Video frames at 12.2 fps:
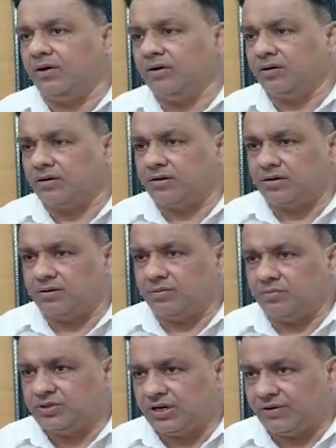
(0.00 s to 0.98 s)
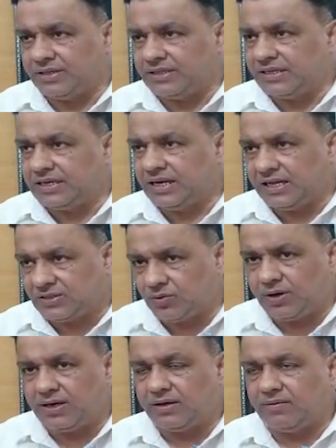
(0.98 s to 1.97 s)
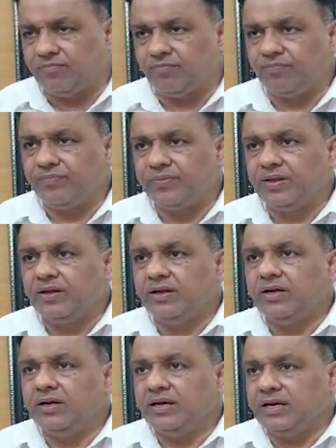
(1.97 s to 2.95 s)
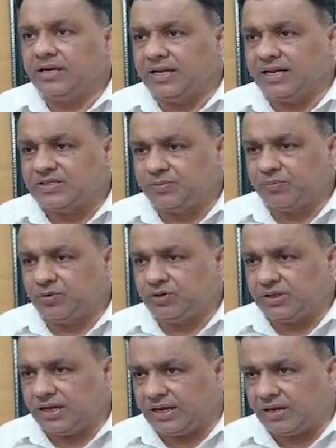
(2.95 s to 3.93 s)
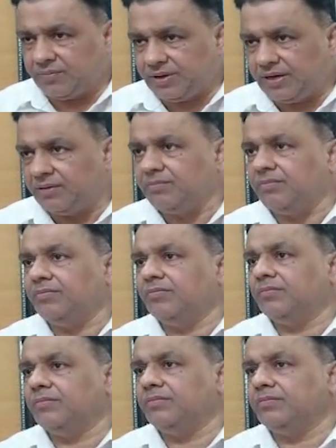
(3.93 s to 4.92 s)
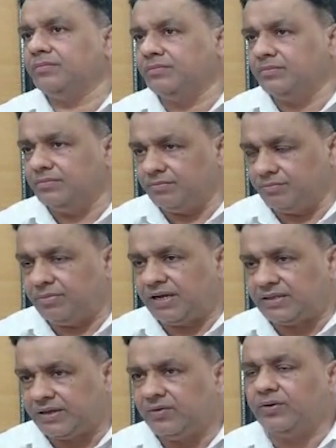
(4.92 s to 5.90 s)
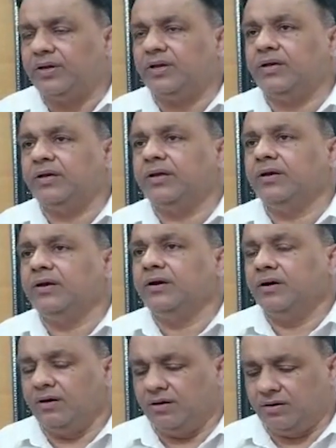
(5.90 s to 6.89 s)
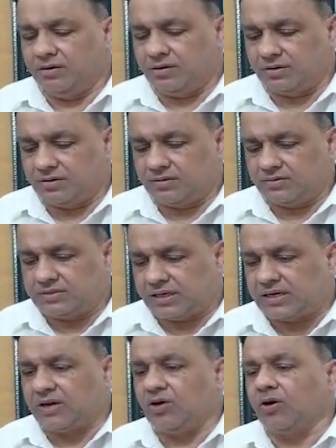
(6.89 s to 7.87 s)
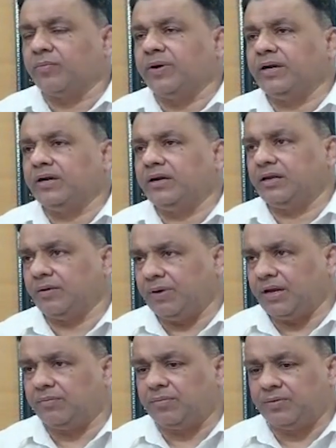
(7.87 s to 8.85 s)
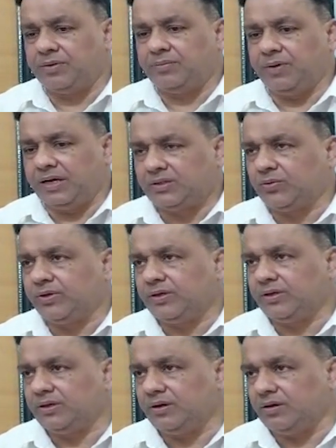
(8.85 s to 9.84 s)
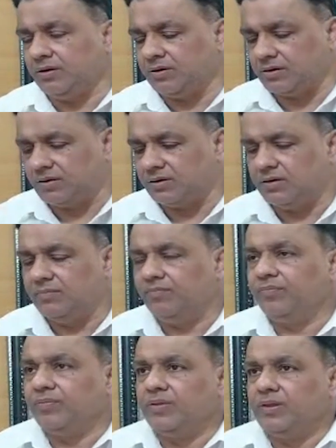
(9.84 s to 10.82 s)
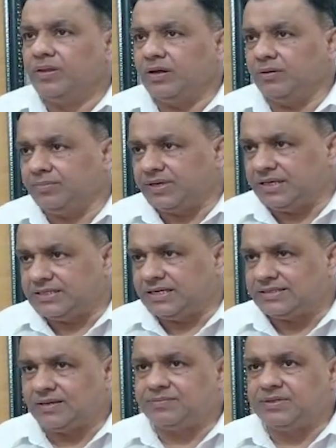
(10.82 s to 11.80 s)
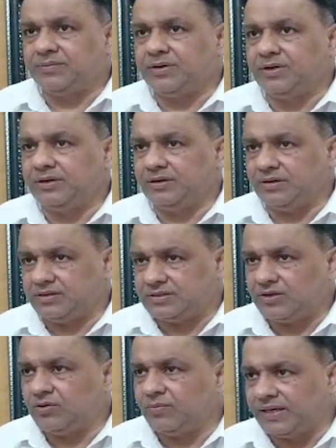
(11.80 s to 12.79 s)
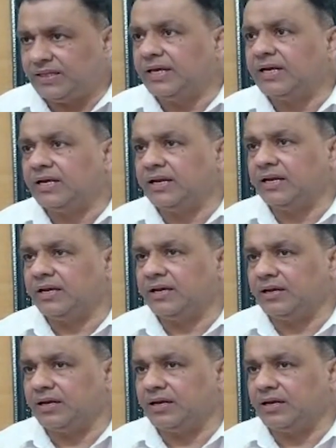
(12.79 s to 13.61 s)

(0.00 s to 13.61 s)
और मुशावरती इजलास हुआ इजलास में बहुत अहम अहम बातें हुई और सेंट्रल गवर्नमेंट के बारे में भी बात हुई और हम के साहब से भी इसकी नुमाइंदगी करेंगे